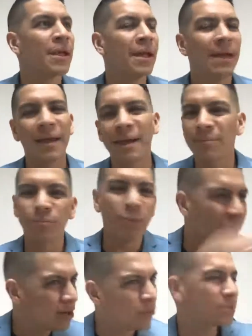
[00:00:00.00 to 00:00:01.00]
Eh,
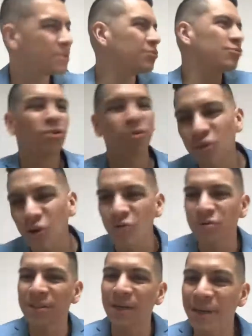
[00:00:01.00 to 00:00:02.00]
bueno, pues doctor,
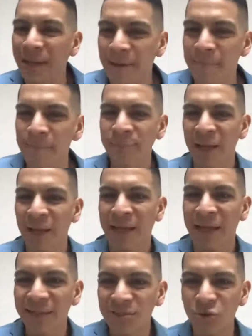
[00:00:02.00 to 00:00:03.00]
usted sabe que,
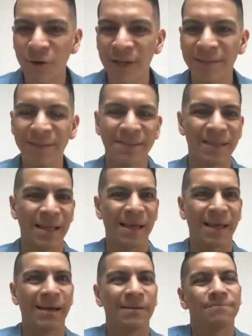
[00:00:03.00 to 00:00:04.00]
esto es
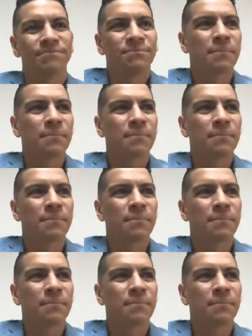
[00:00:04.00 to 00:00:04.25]
este